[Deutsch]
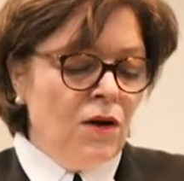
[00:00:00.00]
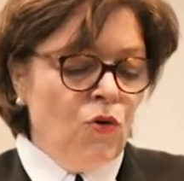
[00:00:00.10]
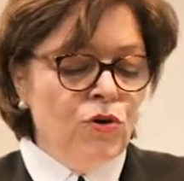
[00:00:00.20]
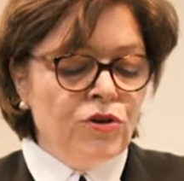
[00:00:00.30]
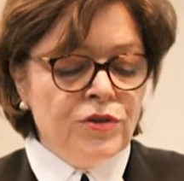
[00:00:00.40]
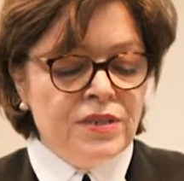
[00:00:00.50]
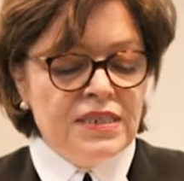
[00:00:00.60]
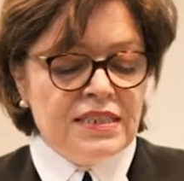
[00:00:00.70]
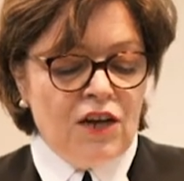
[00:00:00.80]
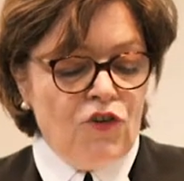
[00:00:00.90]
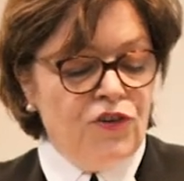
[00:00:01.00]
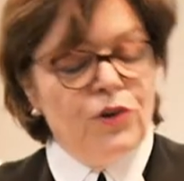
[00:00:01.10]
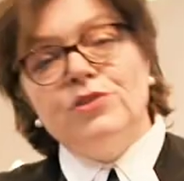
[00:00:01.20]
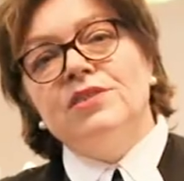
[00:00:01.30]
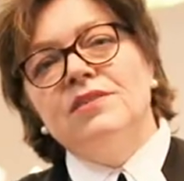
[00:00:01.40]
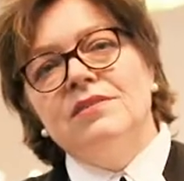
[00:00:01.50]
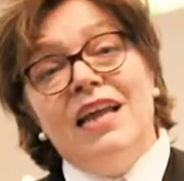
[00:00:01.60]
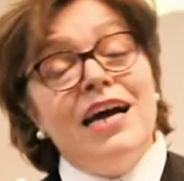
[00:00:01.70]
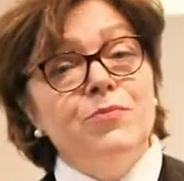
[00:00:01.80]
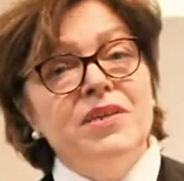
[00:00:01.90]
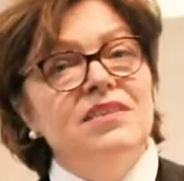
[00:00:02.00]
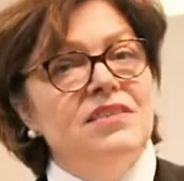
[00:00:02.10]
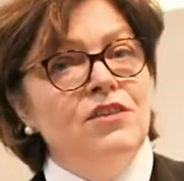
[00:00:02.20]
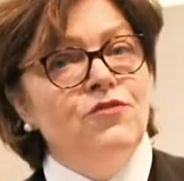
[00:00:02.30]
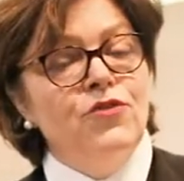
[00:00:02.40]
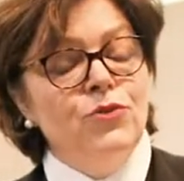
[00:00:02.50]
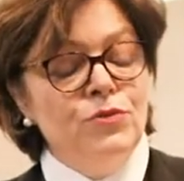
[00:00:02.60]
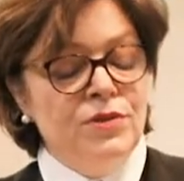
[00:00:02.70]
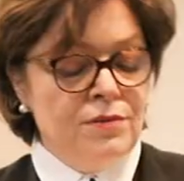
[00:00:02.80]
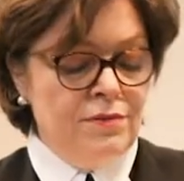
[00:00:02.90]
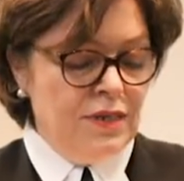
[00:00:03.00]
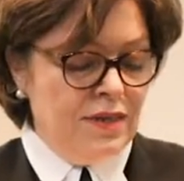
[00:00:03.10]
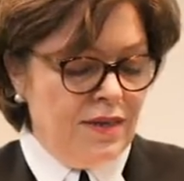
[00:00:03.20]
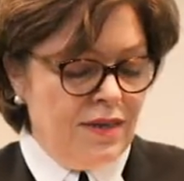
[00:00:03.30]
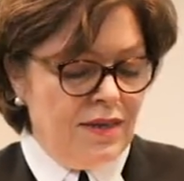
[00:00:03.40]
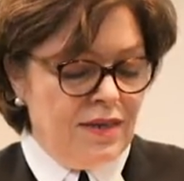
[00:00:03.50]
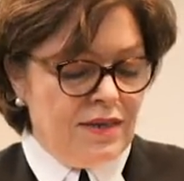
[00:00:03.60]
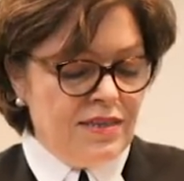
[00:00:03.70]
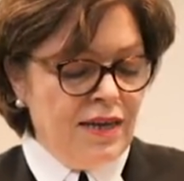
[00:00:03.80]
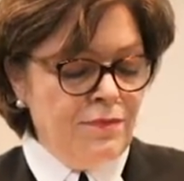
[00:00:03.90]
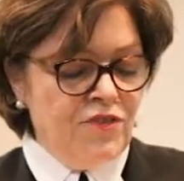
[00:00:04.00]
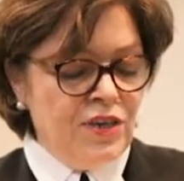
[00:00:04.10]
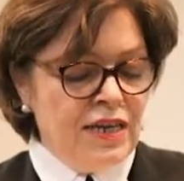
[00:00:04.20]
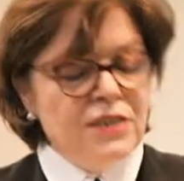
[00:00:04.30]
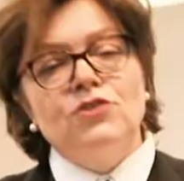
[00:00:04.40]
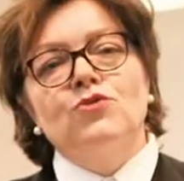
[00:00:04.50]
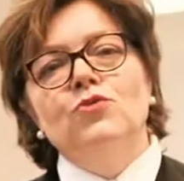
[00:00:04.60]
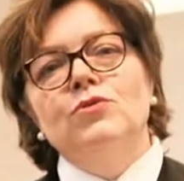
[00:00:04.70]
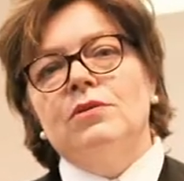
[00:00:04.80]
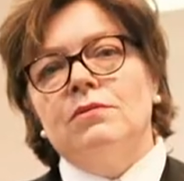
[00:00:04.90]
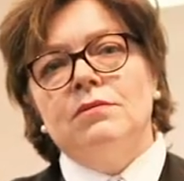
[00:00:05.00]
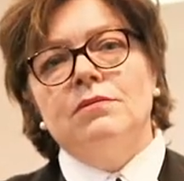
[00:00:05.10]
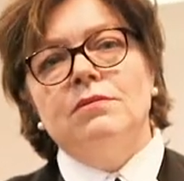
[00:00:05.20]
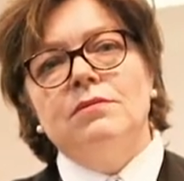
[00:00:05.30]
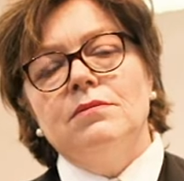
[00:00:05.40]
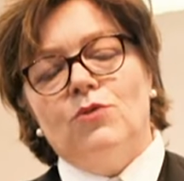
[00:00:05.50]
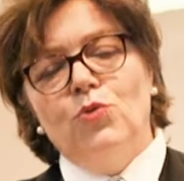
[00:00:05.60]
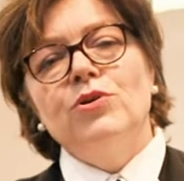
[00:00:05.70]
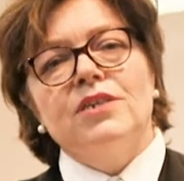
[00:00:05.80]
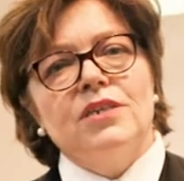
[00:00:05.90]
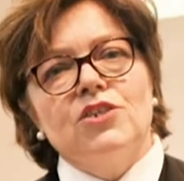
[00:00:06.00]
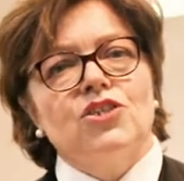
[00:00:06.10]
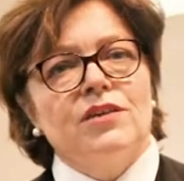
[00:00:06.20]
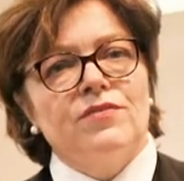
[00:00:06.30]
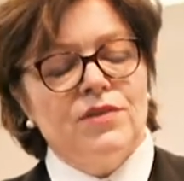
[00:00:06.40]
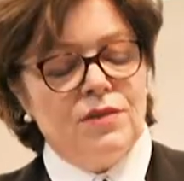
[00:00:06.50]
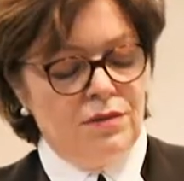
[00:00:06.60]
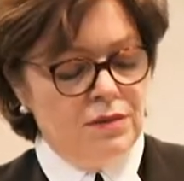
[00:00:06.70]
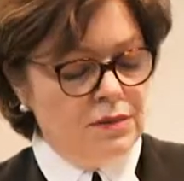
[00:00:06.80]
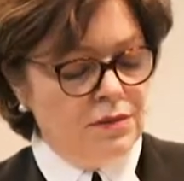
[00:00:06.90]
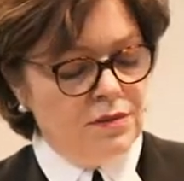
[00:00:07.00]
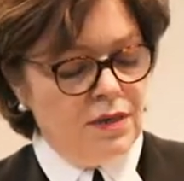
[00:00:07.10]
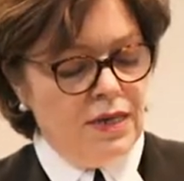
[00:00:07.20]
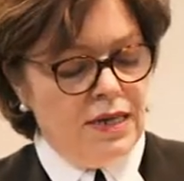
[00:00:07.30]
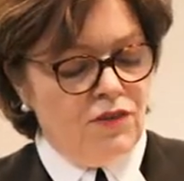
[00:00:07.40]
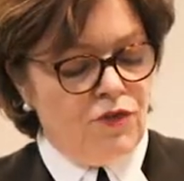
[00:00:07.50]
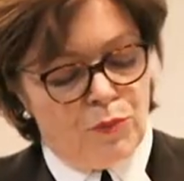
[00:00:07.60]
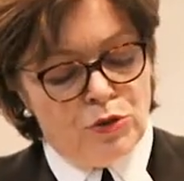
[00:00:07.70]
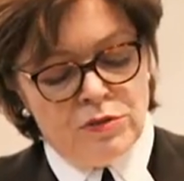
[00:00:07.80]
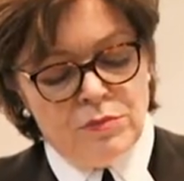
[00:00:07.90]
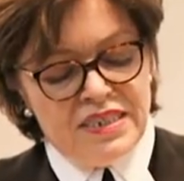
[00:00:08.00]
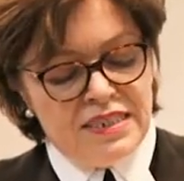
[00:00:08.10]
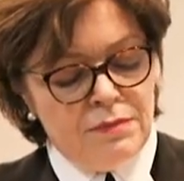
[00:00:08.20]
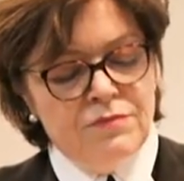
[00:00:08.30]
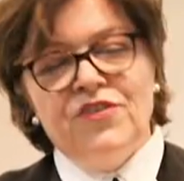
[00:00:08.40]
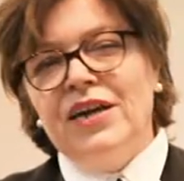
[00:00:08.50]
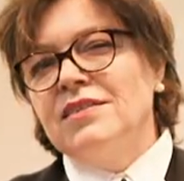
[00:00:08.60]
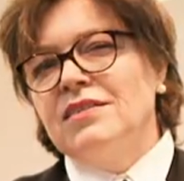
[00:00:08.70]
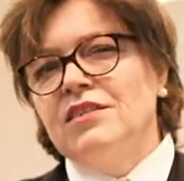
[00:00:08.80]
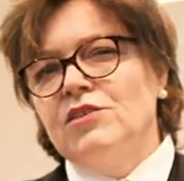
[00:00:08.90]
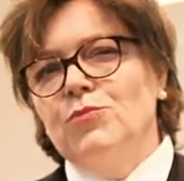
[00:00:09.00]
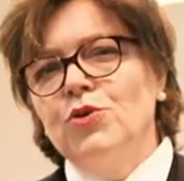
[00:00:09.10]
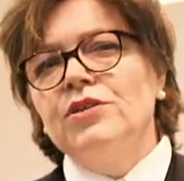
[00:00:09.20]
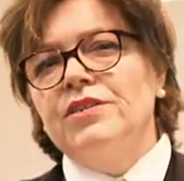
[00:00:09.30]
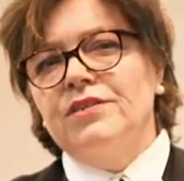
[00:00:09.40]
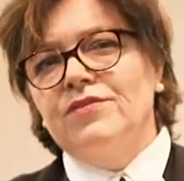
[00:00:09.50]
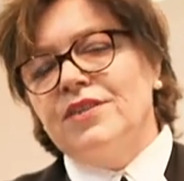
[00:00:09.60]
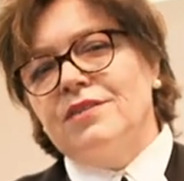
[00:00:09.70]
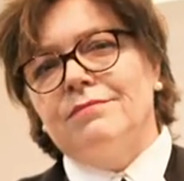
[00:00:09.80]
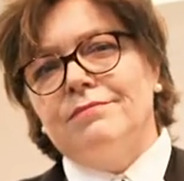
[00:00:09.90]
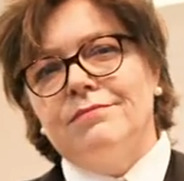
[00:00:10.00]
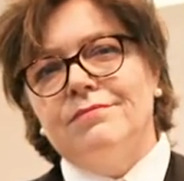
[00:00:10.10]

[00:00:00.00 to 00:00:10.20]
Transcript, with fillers: Ohne Rücksicht auf Verluste, nach mir die Sinnflut, das haben wir ganz gut ohne ihn geschafft. Verbunden mit ihm wäre es nicht möglich gewesen,